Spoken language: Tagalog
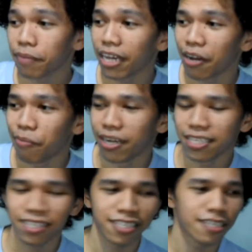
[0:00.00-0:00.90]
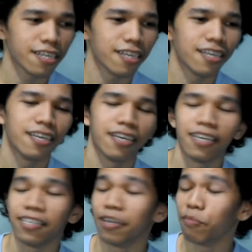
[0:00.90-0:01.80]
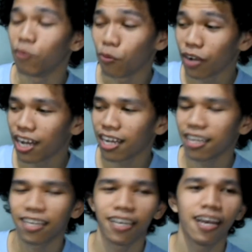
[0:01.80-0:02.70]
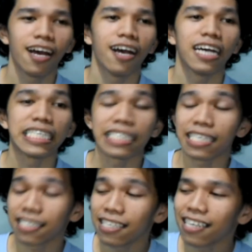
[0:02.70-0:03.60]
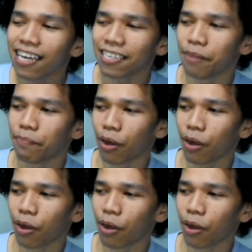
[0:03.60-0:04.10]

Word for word: bayabas na munga. Kasing laki ng